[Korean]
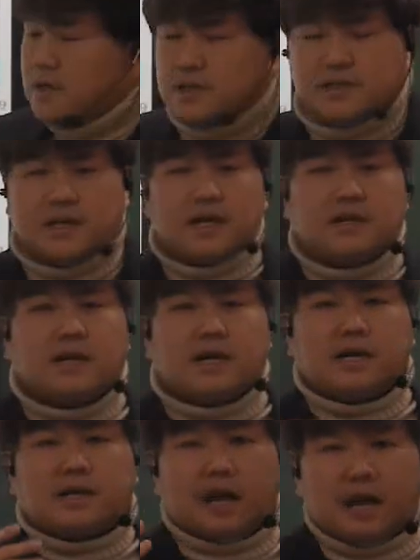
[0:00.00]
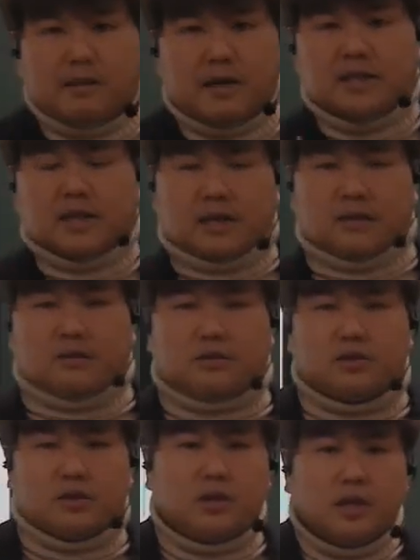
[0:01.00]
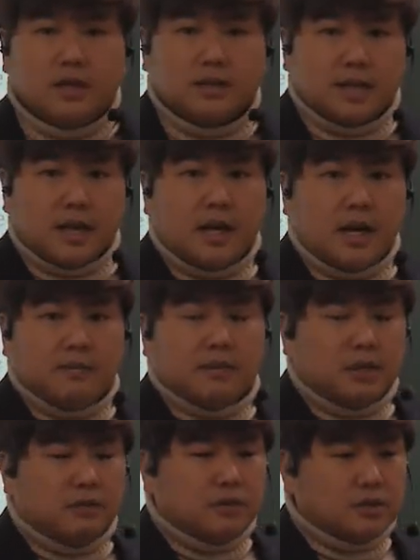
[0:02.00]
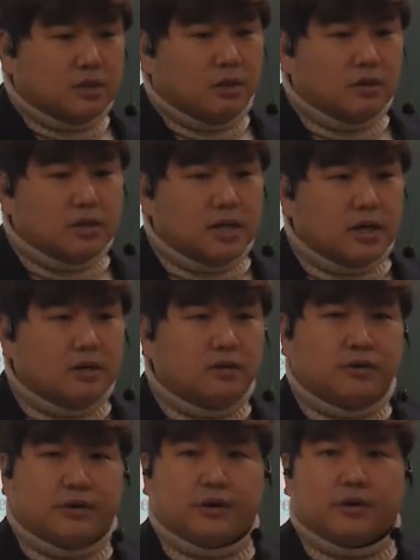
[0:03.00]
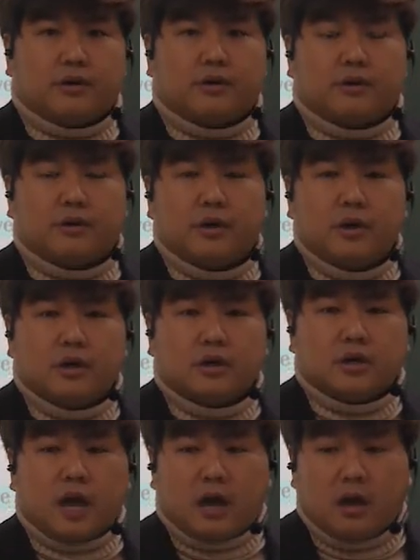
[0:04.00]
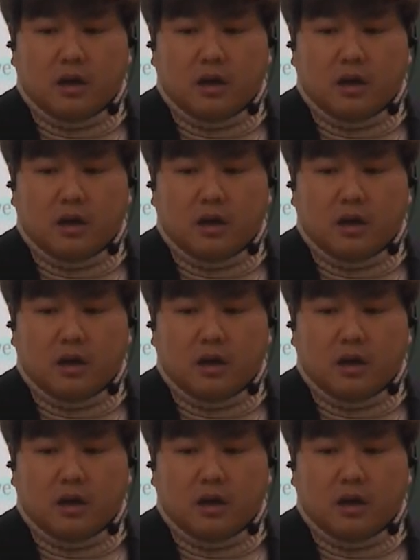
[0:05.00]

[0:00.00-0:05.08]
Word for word: 상당히 닮아 있다는 거죠. 살아남기 위해서 경쟁하는 거예요. 그게